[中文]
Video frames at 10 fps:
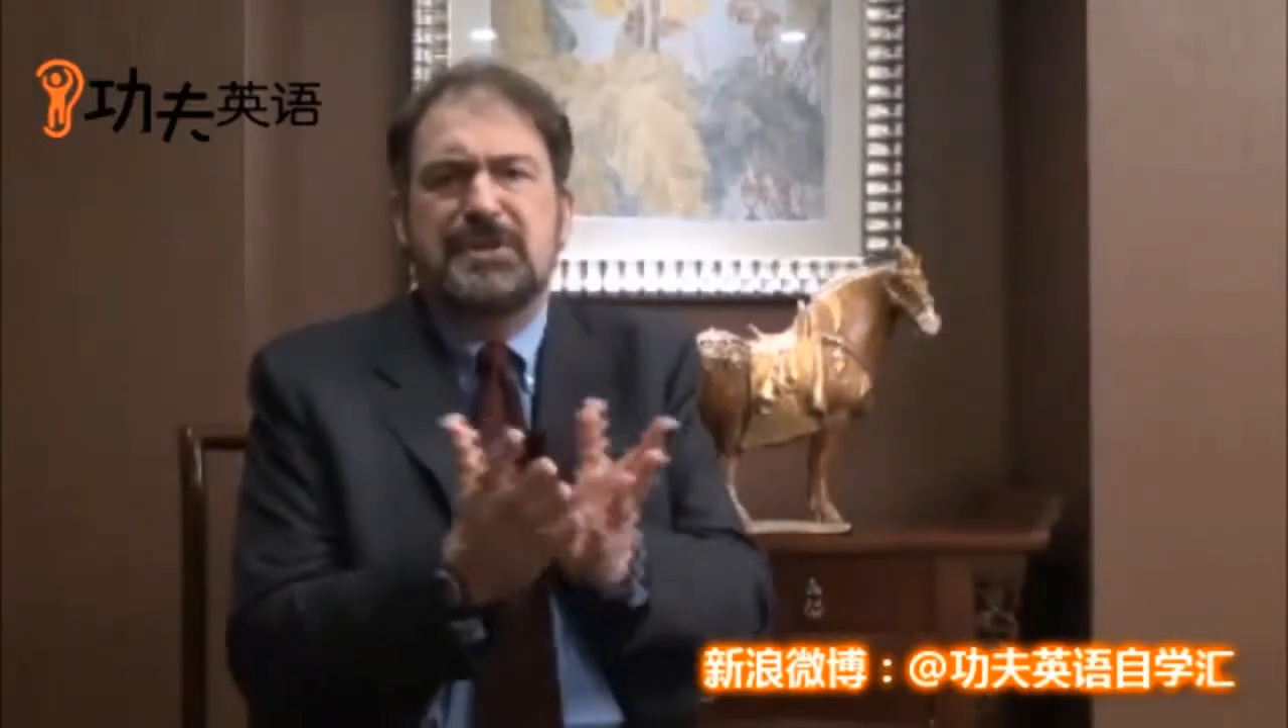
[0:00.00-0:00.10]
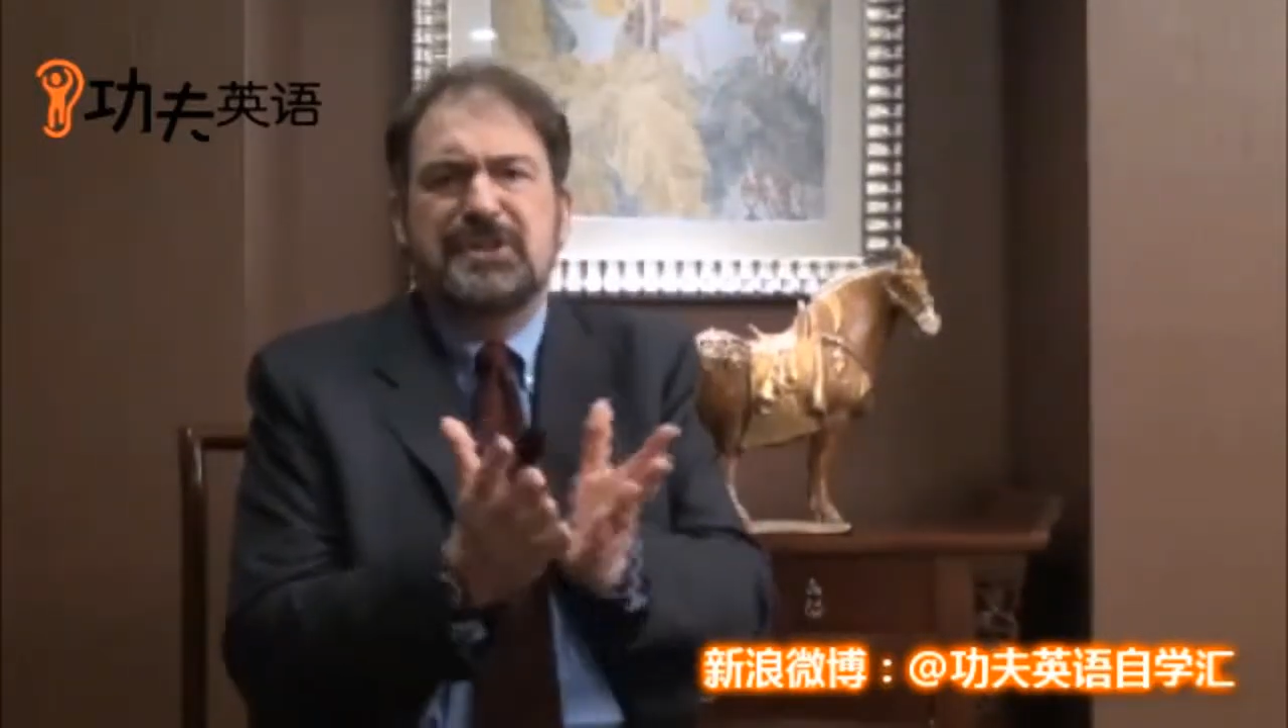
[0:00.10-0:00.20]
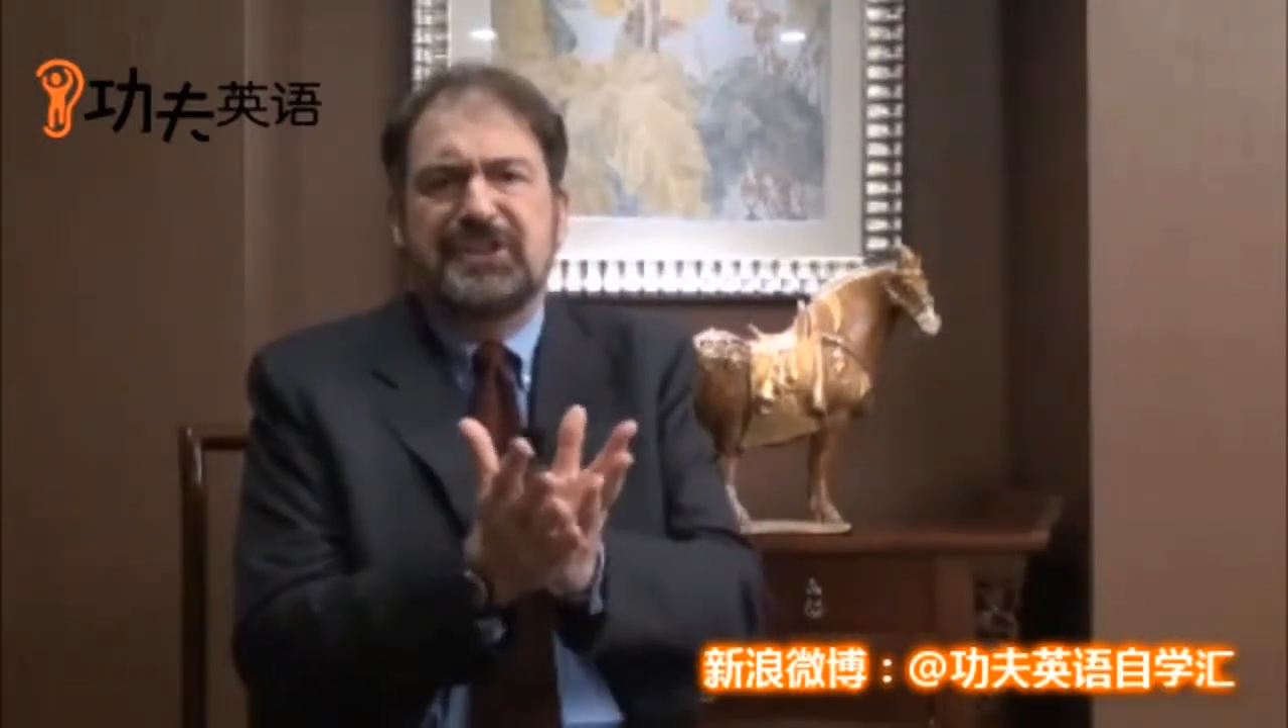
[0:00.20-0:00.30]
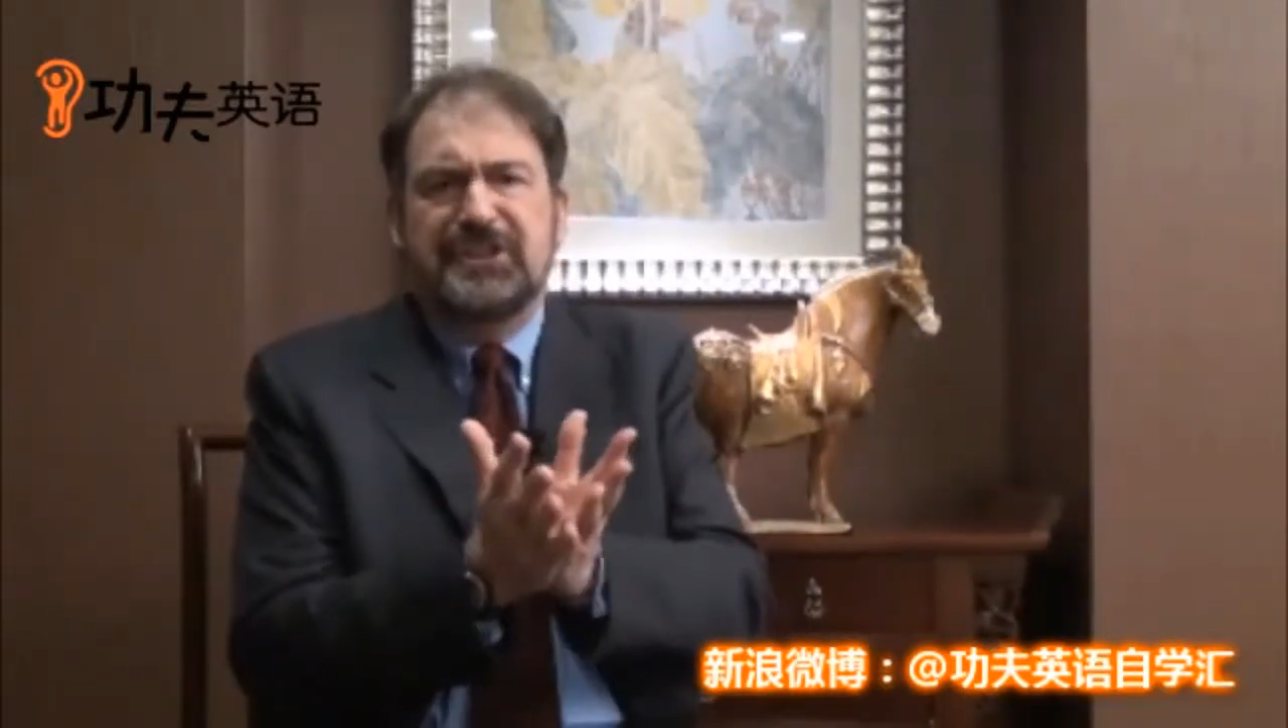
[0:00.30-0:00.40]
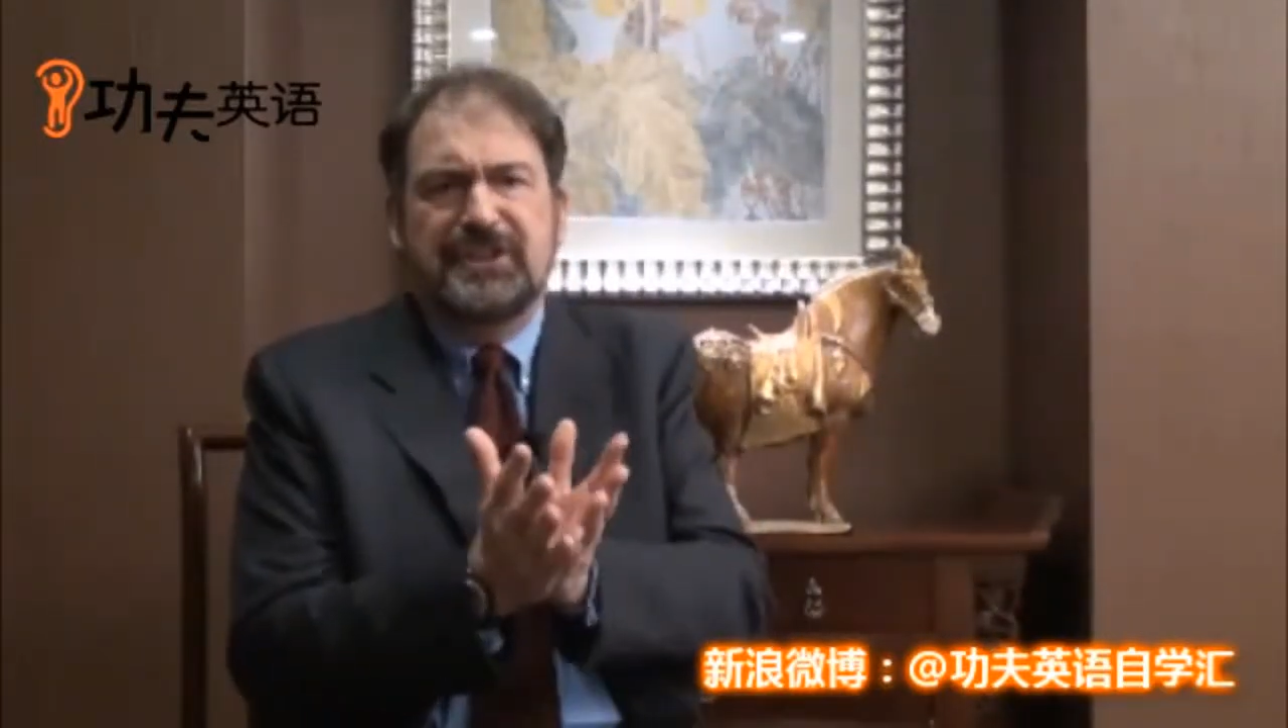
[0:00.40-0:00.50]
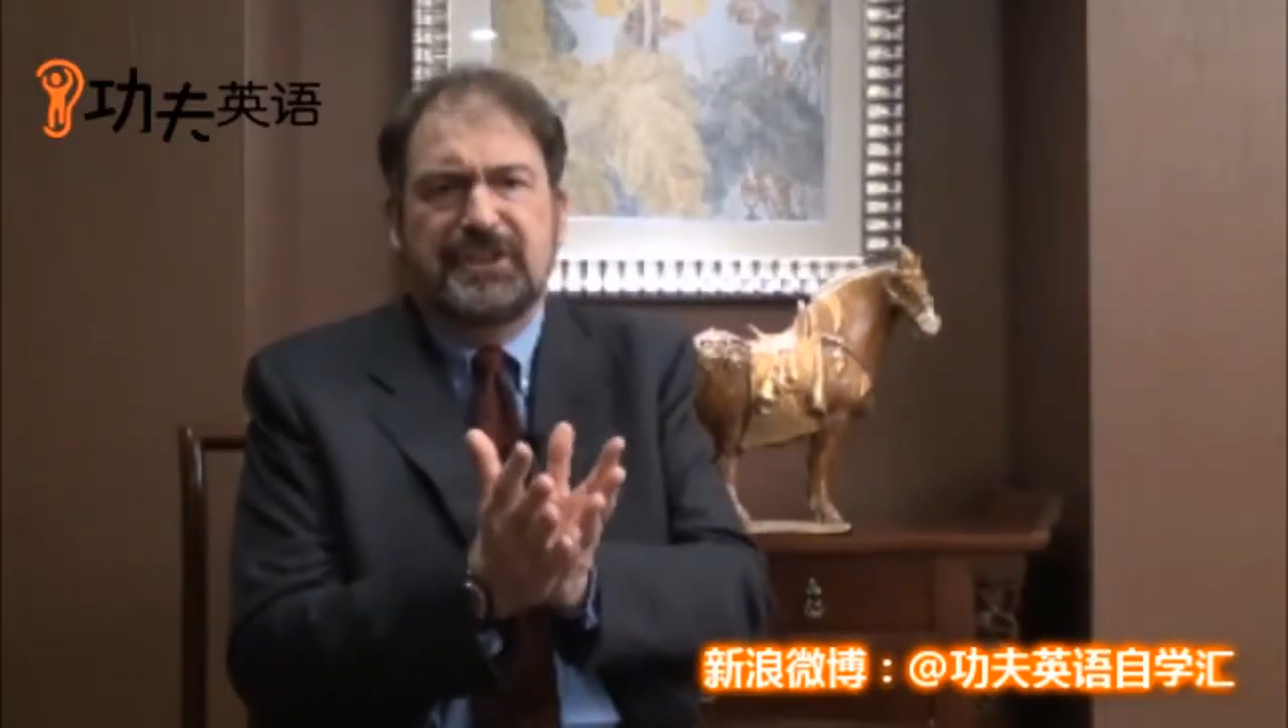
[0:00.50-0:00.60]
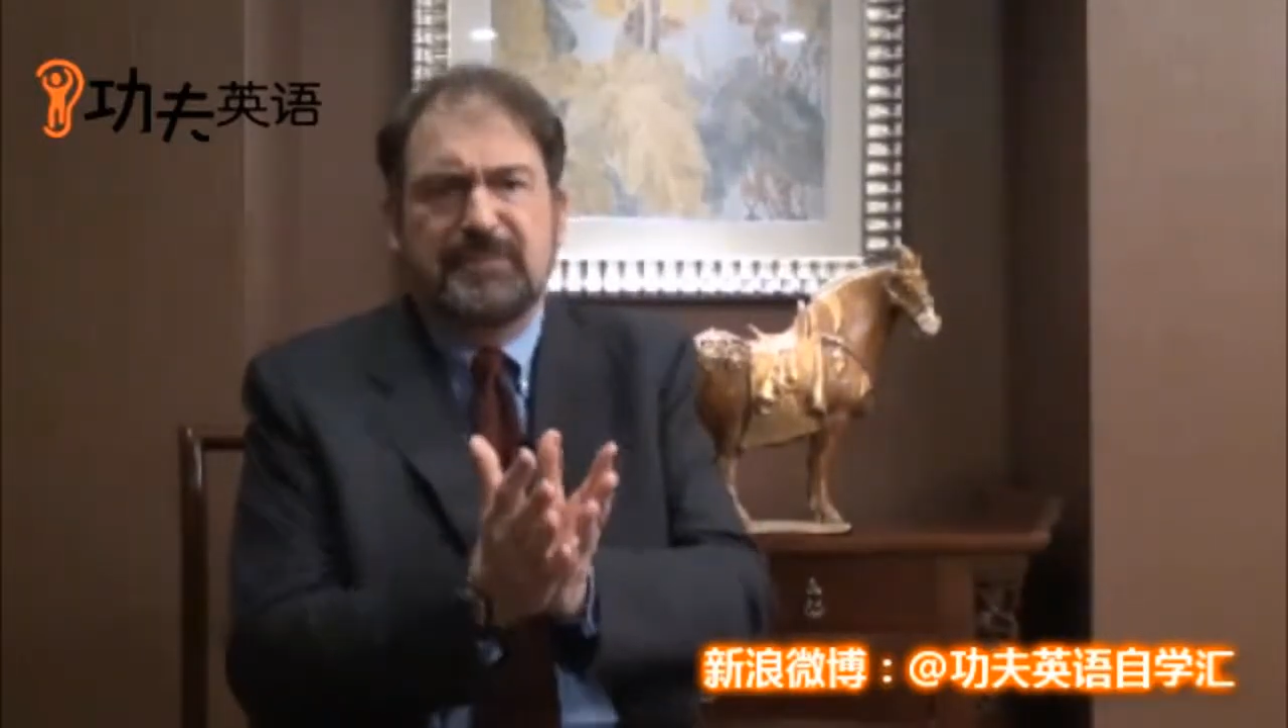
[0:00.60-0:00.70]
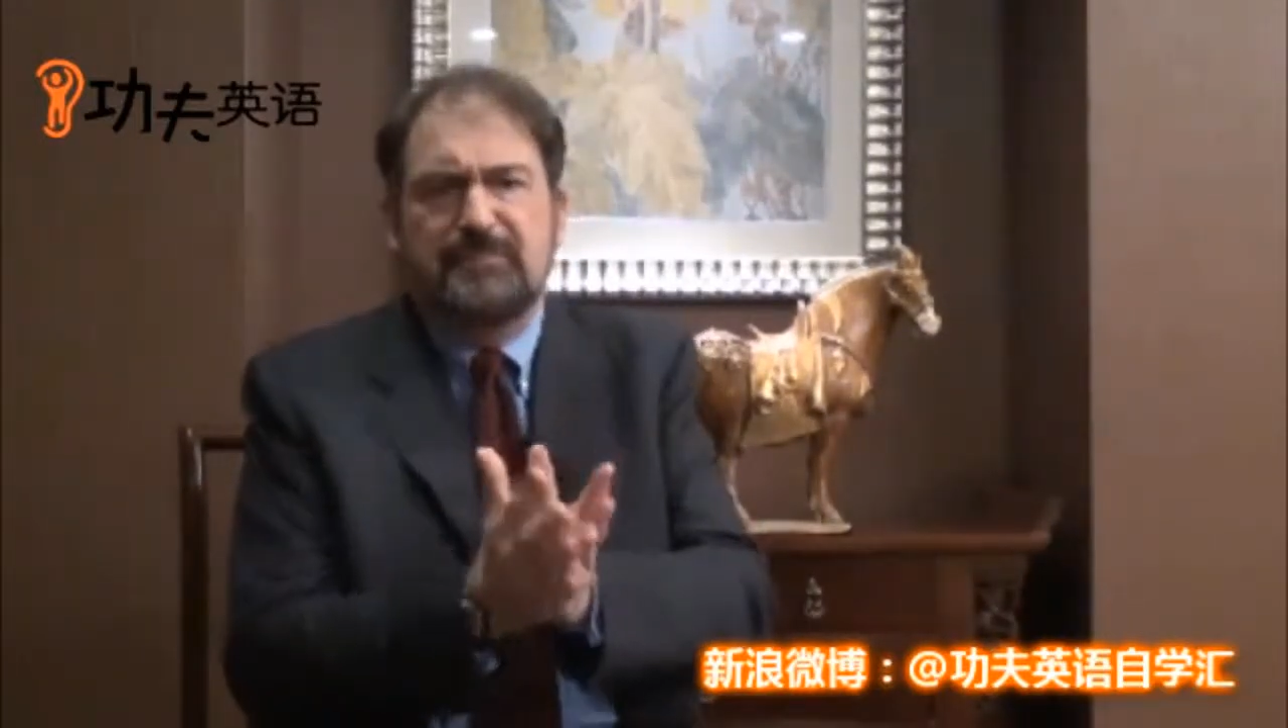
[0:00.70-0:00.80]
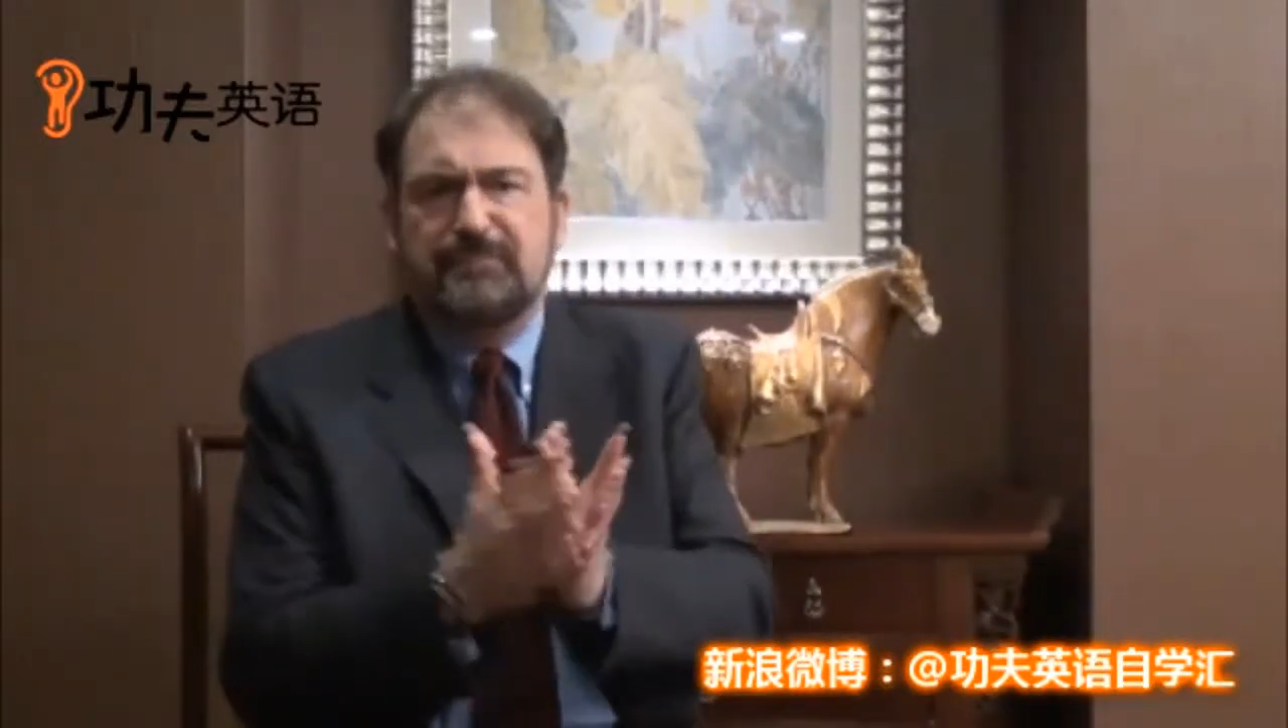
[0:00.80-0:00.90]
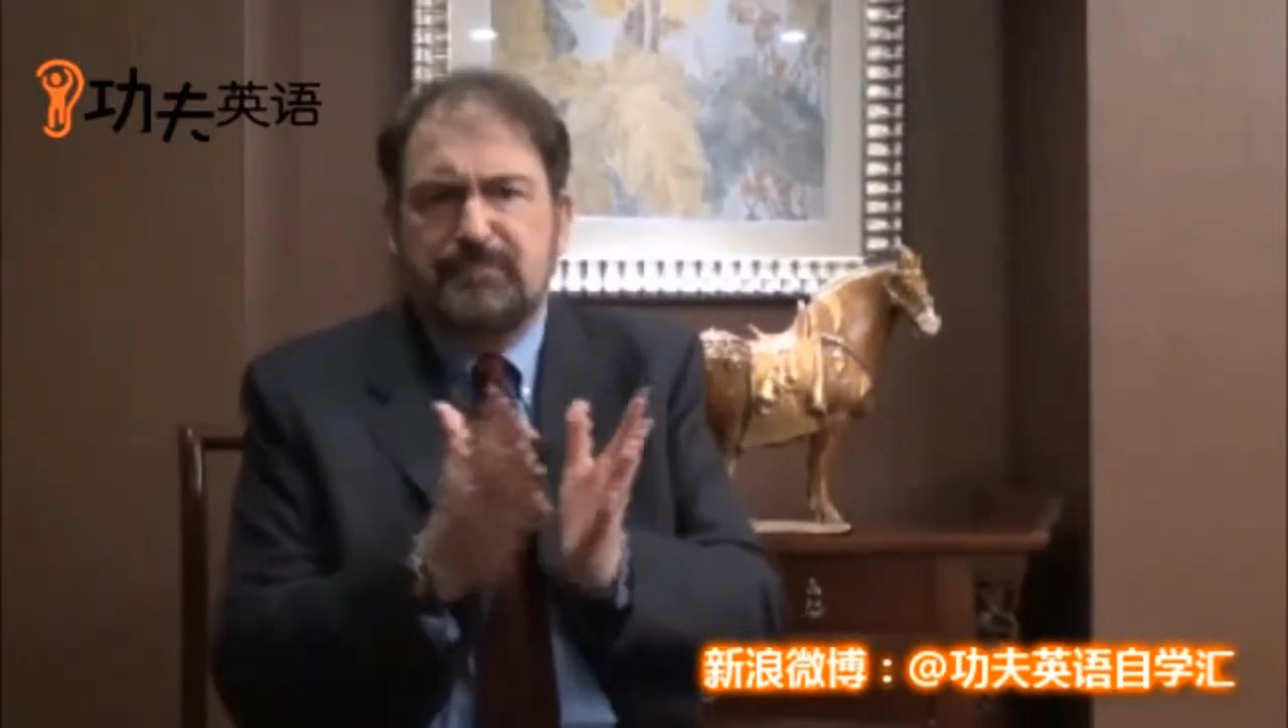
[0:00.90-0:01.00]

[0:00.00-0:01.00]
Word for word: 是